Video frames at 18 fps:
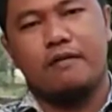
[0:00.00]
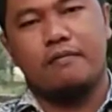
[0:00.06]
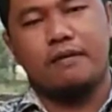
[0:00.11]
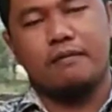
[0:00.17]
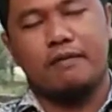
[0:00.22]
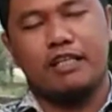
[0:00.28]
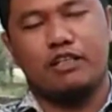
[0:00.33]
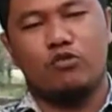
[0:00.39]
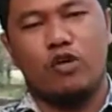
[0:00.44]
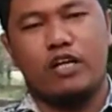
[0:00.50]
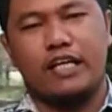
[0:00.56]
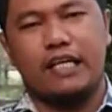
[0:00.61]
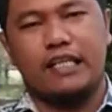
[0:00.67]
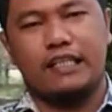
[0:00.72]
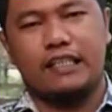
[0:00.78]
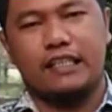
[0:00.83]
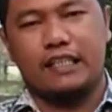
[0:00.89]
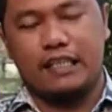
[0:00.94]
firman
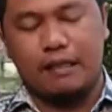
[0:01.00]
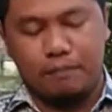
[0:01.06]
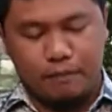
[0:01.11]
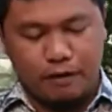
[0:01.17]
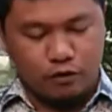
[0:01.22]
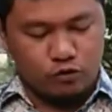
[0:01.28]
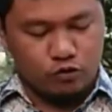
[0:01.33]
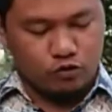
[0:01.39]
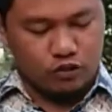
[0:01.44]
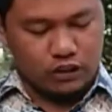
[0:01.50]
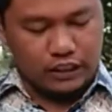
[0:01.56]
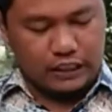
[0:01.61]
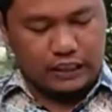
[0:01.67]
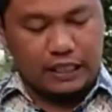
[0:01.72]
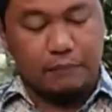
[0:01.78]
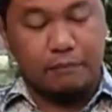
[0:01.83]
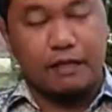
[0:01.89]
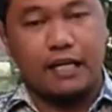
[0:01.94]
Tuhan yang ditetapkan untuk
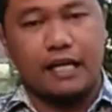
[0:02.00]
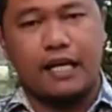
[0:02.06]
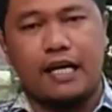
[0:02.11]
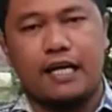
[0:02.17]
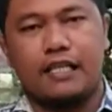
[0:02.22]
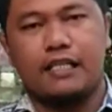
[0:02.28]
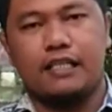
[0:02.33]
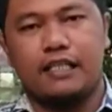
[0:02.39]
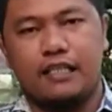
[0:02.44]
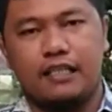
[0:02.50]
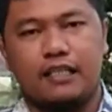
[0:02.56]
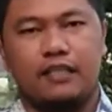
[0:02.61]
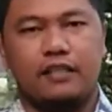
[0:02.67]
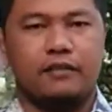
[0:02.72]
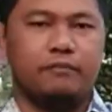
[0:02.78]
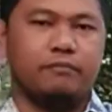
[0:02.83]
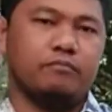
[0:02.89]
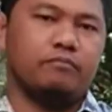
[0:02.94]
kita pada hari
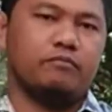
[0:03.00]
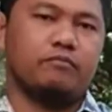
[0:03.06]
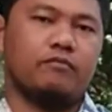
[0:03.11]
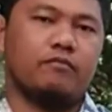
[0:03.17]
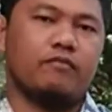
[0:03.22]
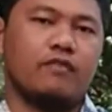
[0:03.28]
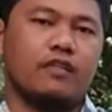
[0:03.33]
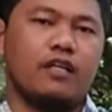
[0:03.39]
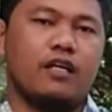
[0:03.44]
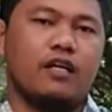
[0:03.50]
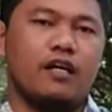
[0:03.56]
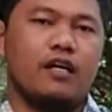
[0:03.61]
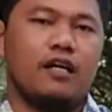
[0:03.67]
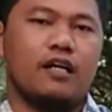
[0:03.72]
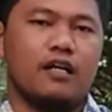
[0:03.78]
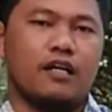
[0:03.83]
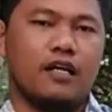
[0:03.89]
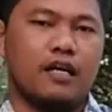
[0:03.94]
ini,
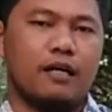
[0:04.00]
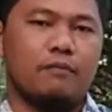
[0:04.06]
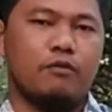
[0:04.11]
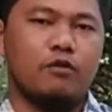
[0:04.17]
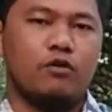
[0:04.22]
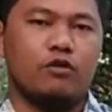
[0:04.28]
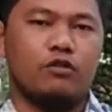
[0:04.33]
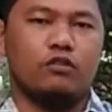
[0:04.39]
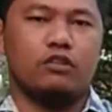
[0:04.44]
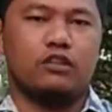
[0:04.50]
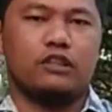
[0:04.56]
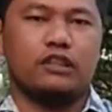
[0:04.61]
Rabu